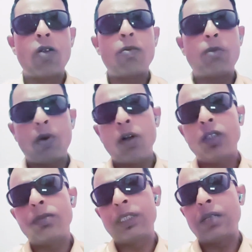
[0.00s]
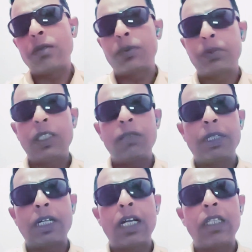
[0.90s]
और बहुत मतलब स्पीड
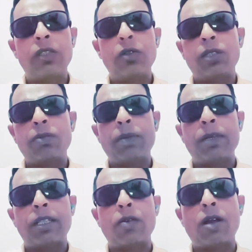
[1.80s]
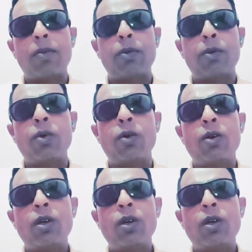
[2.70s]
में गाड़ी थी उसकी मैं बताऊँ आपको